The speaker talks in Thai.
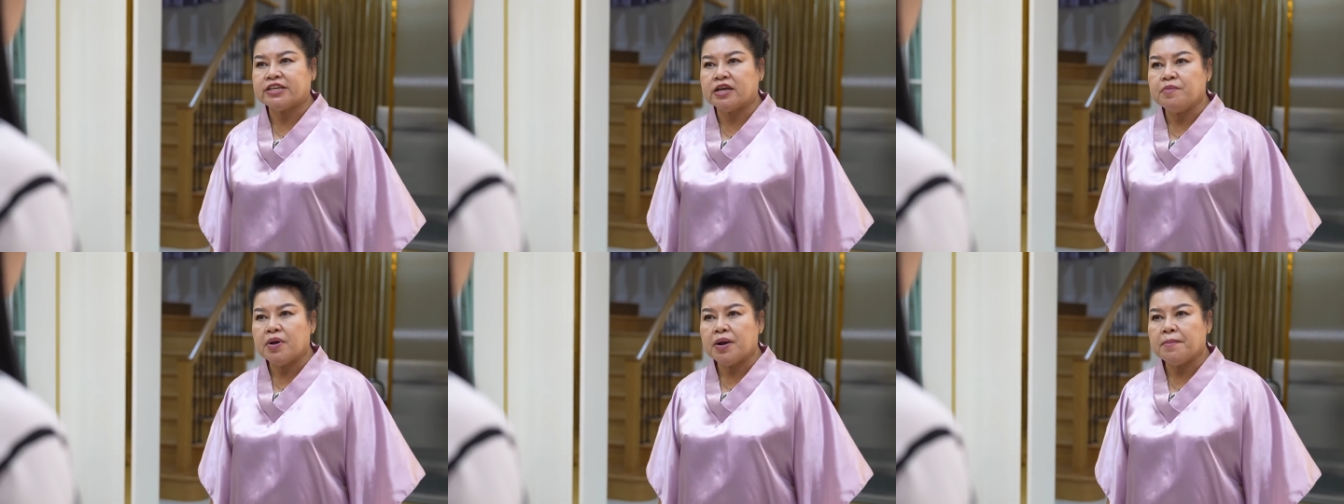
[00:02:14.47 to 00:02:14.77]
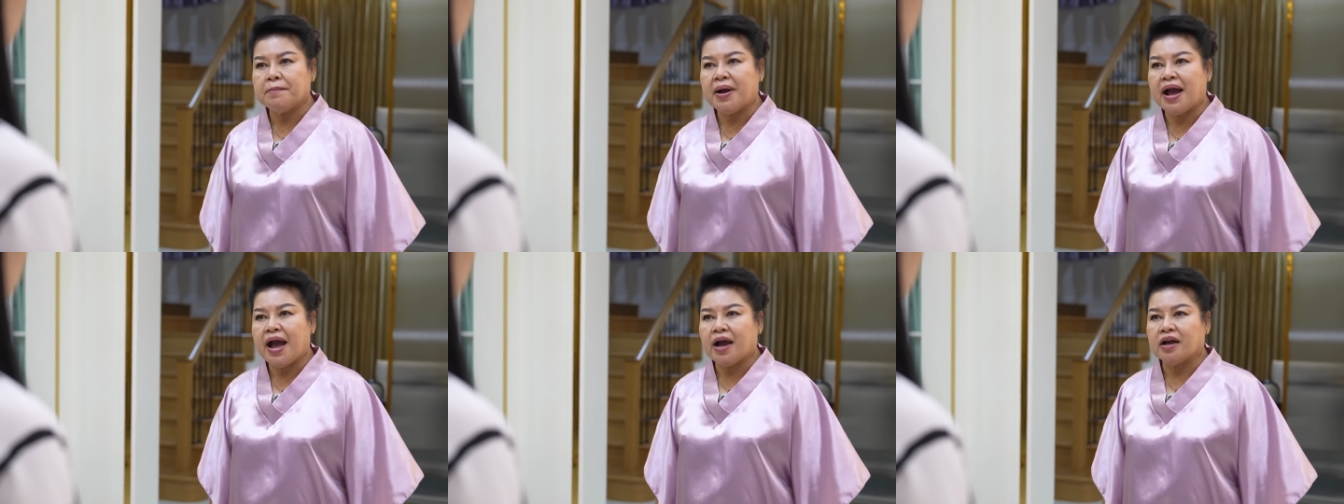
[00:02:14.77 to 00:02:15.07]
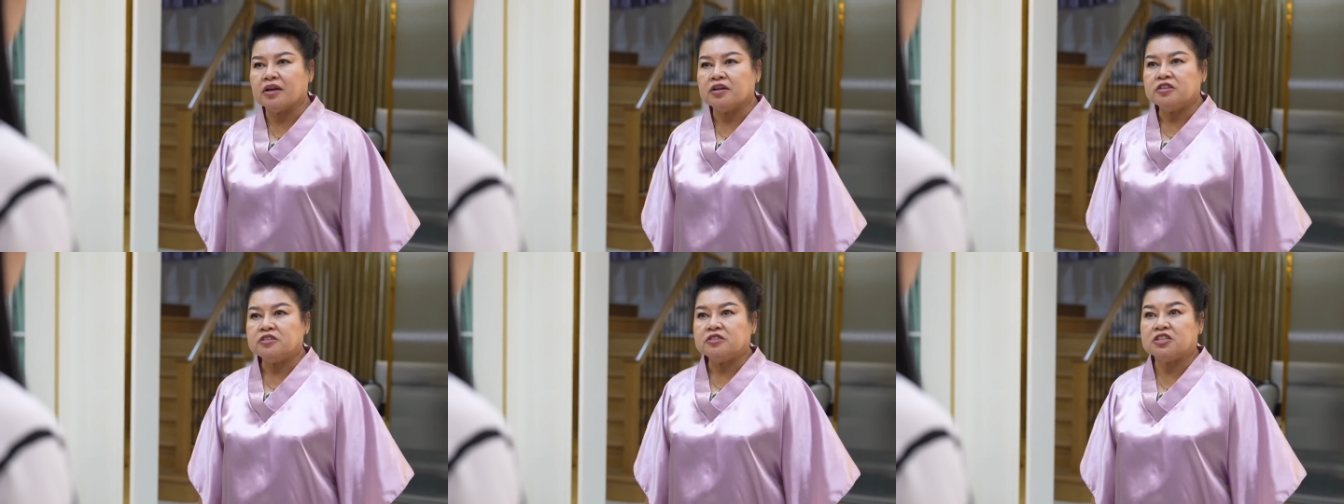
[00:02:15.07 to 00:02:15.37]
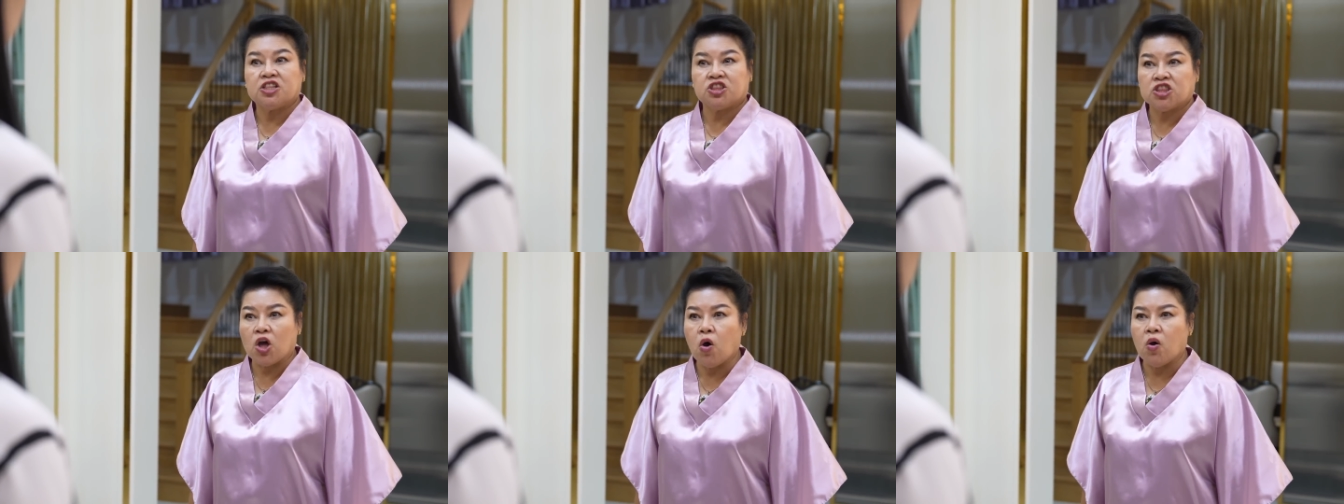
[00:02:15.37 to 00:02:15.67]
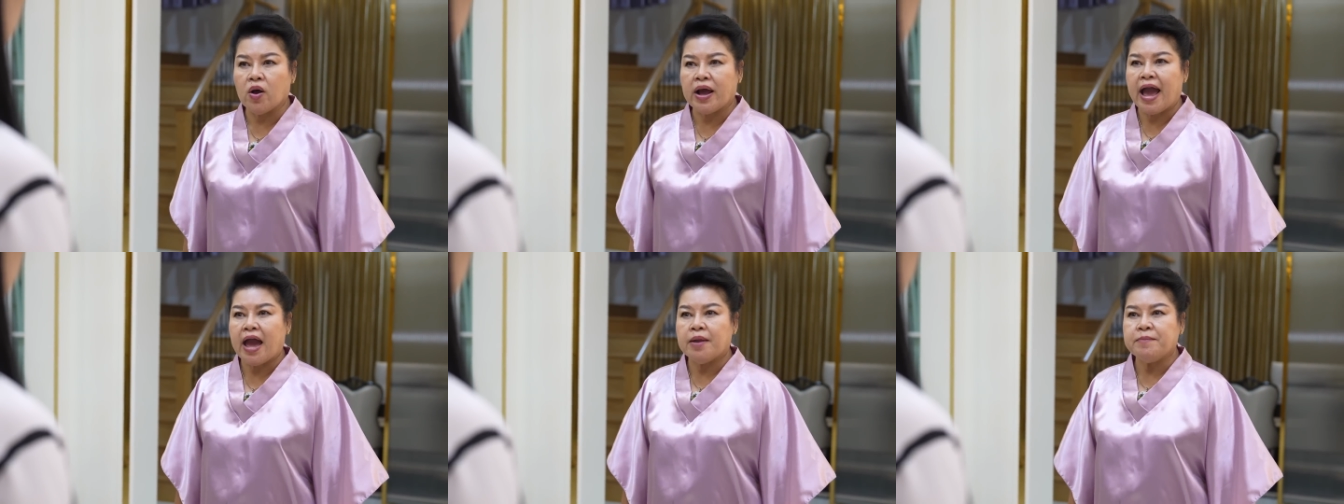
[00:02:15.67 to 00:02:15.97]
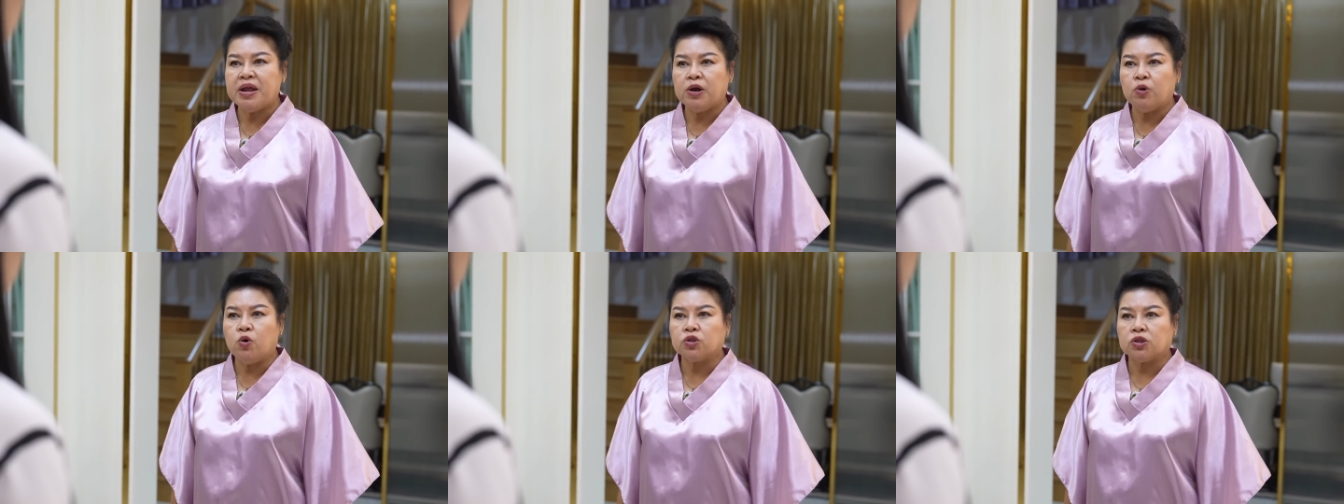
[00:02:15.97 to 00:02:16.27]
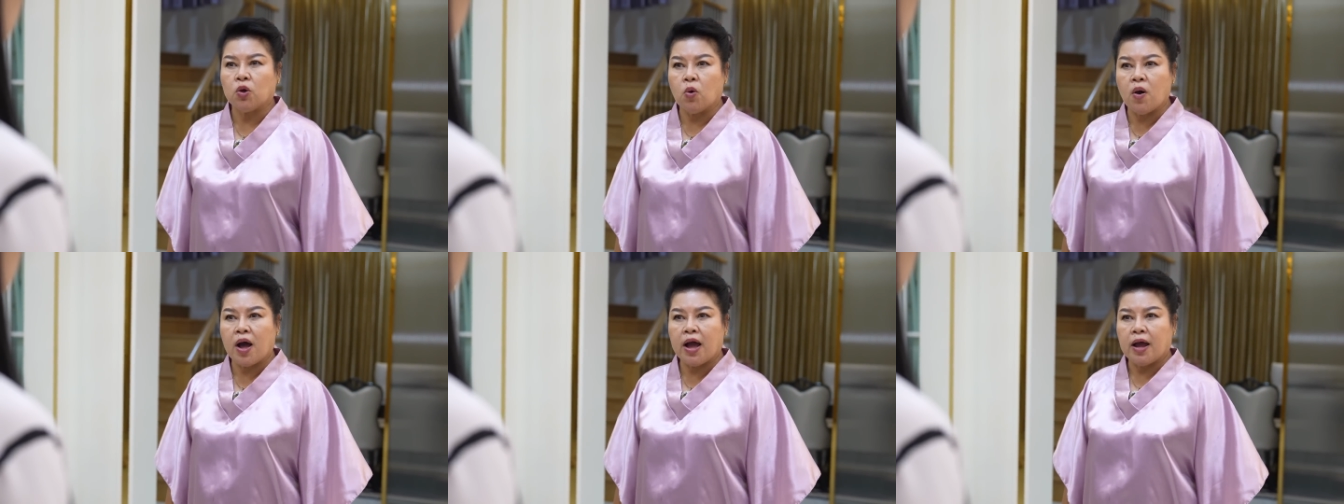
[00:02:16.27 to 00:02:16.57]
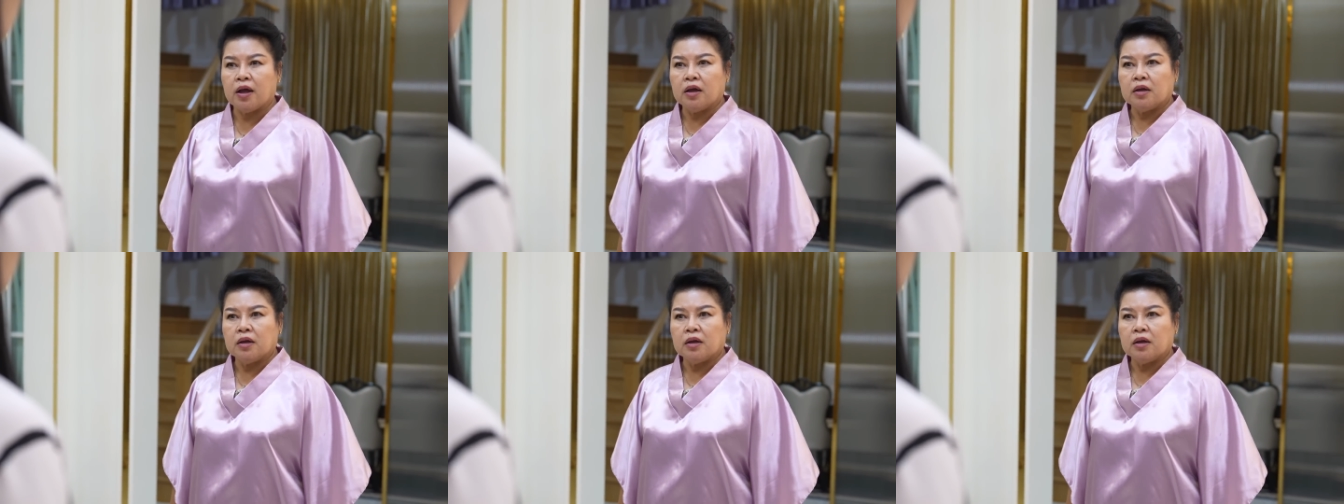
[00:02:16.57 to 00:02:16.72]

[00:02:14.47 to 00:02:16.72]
ฉันมากๆ จะตกงานไม่รู้ตัว